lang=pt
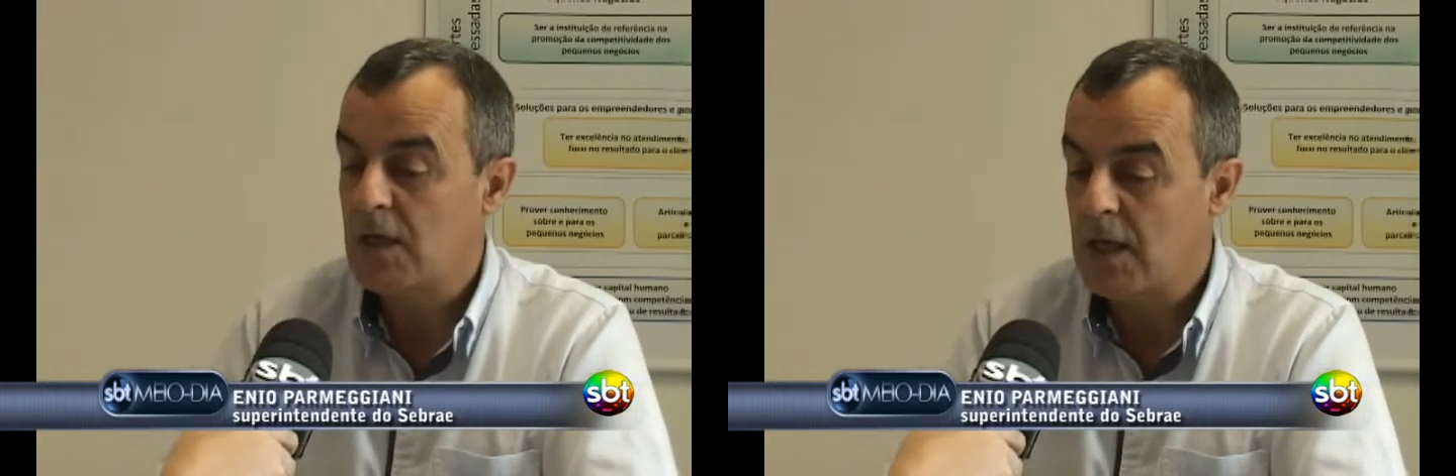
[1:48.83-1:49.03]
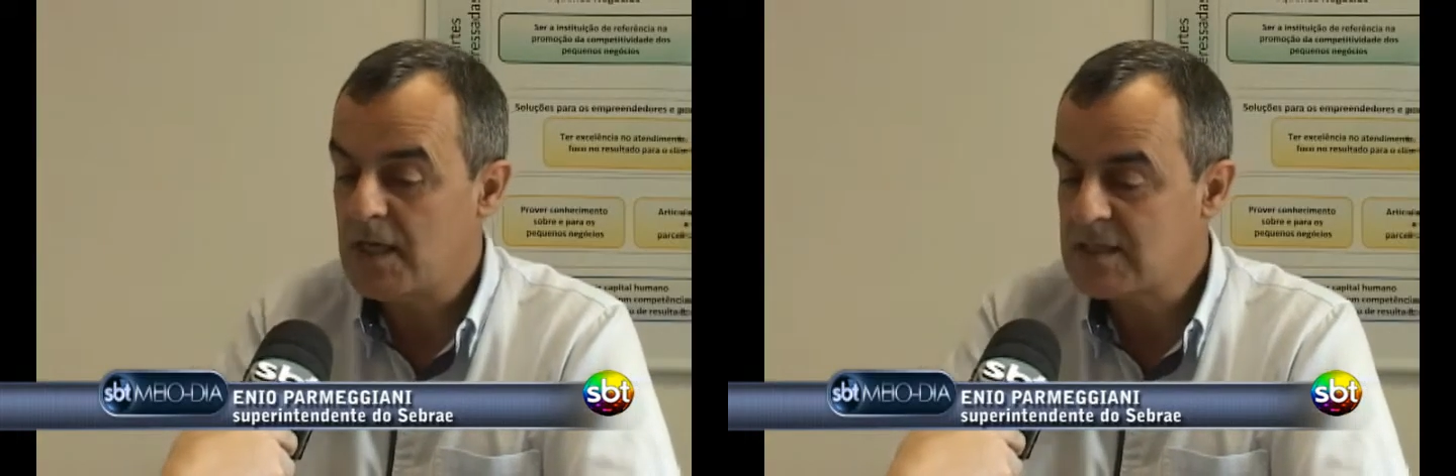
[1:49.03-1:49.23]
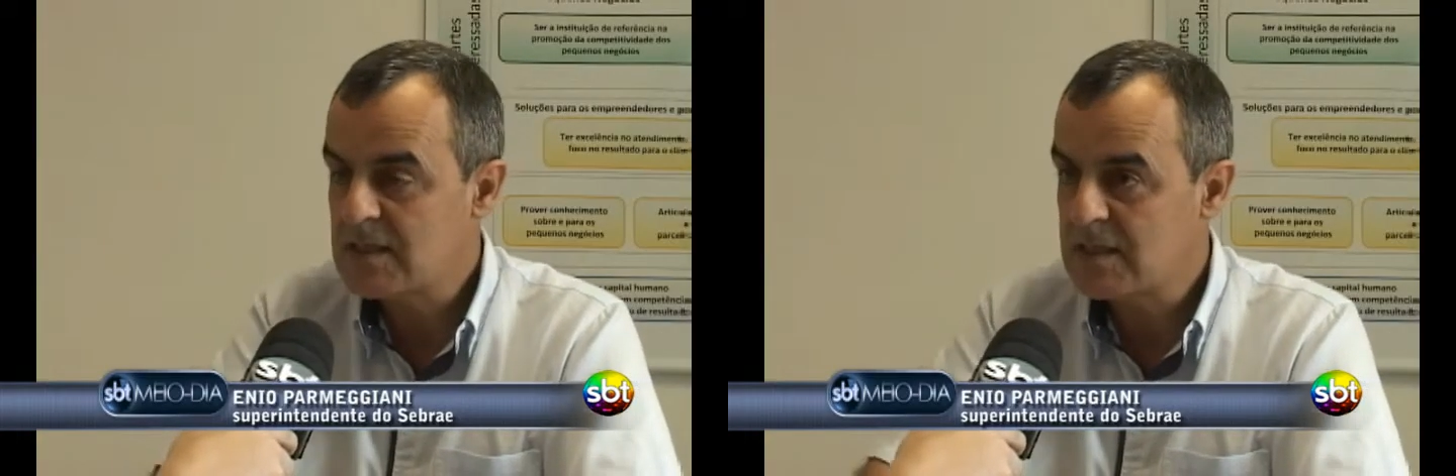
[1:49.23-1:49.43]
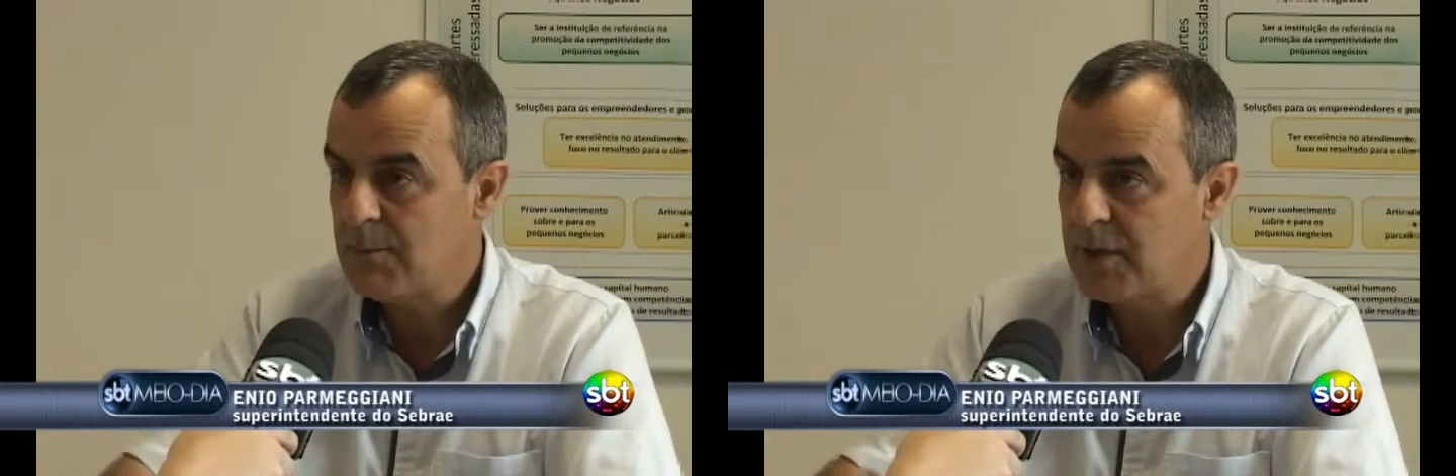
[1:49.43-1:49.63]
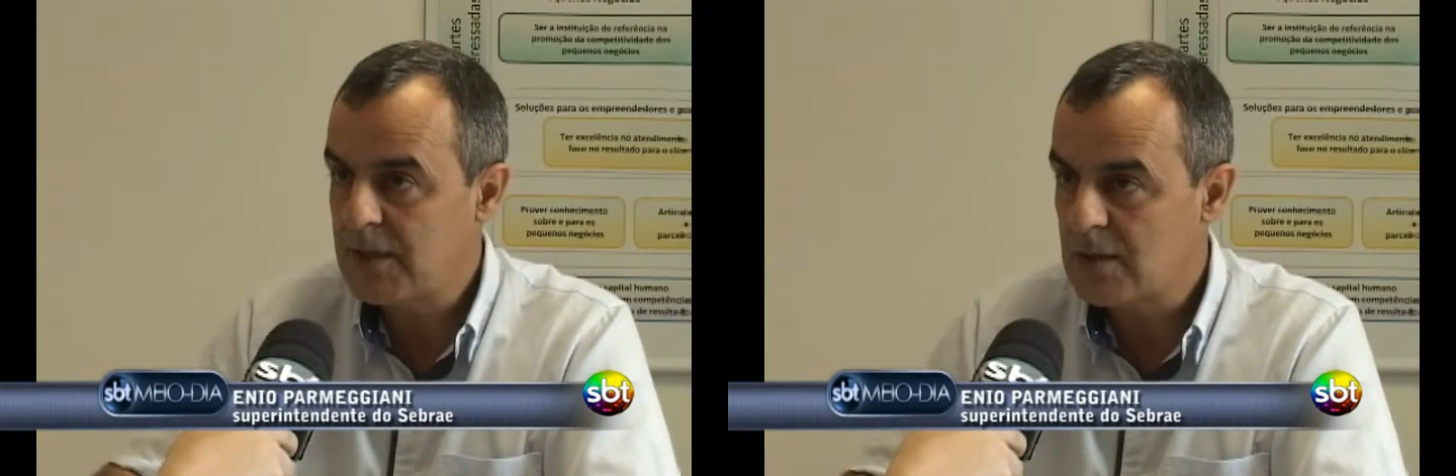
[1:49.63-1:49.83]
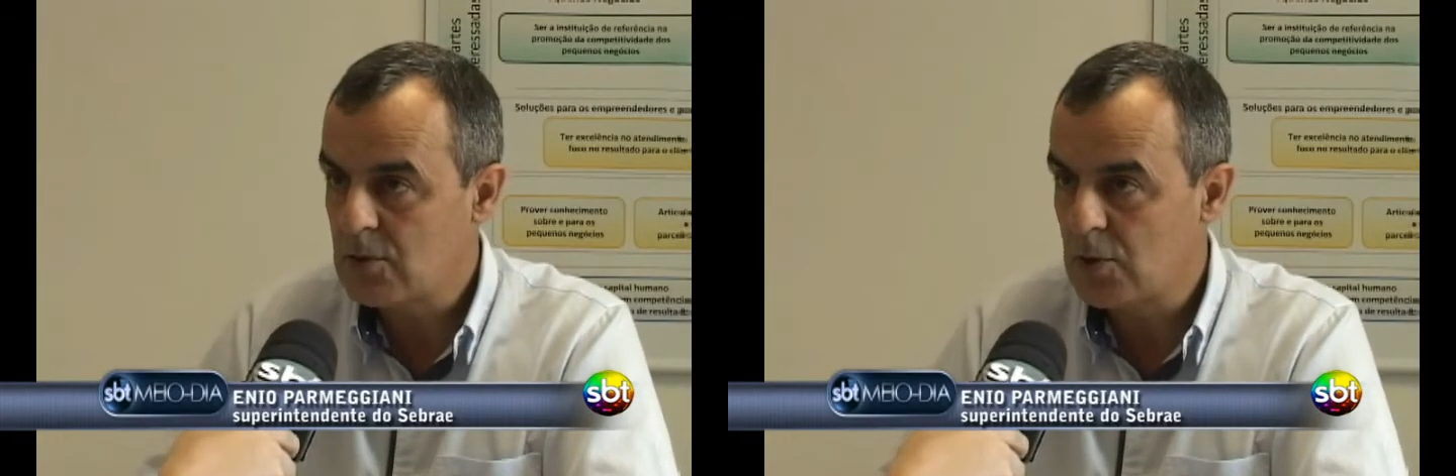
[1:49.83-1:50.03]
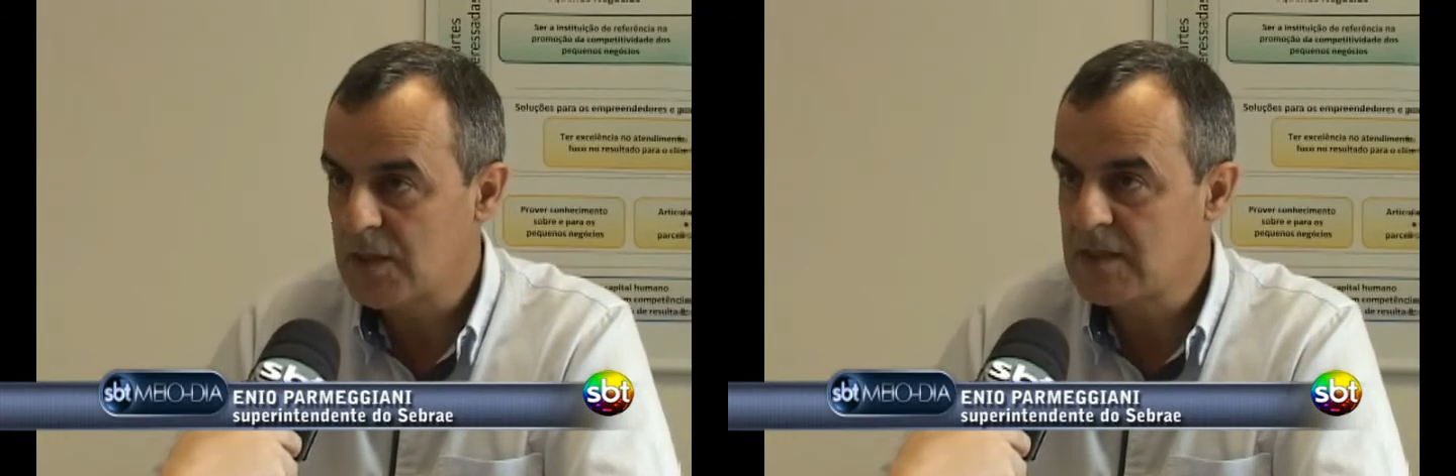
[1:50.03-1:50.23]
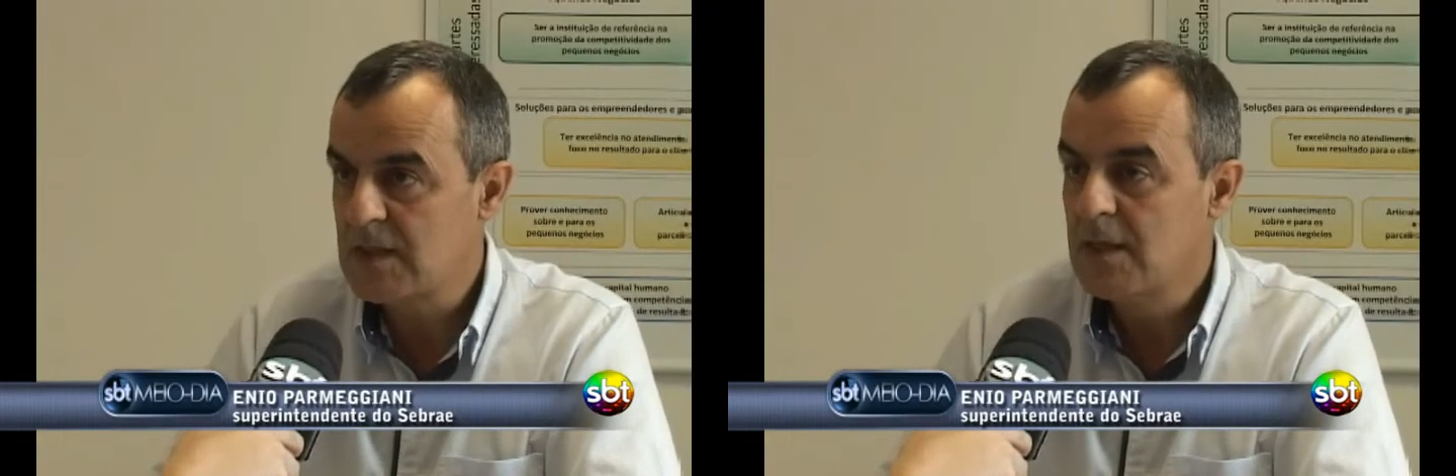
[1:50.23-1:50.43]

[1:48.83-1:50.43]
esses empreendedores